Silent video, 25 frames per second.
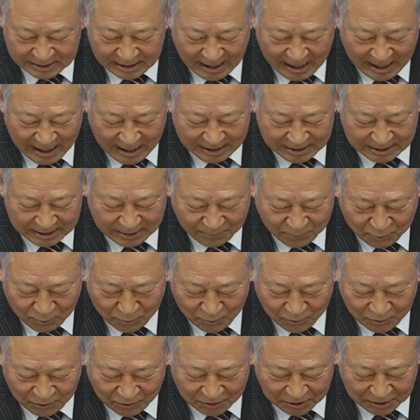자, 이제
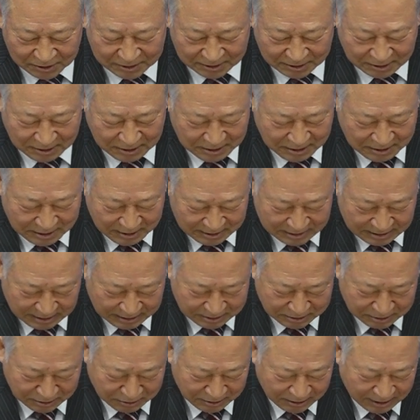본문 들어서 자
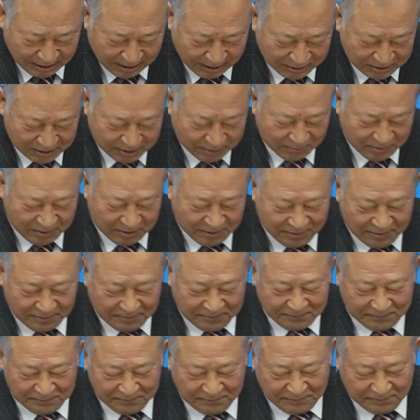정리를
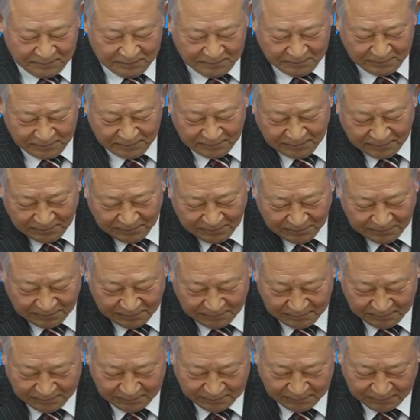하시면
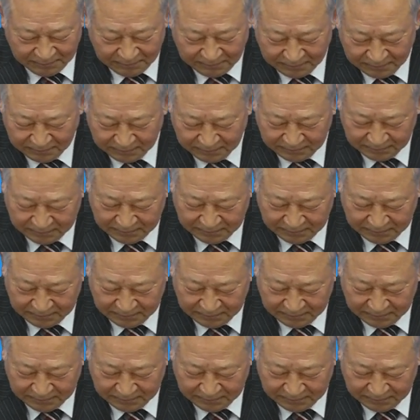음.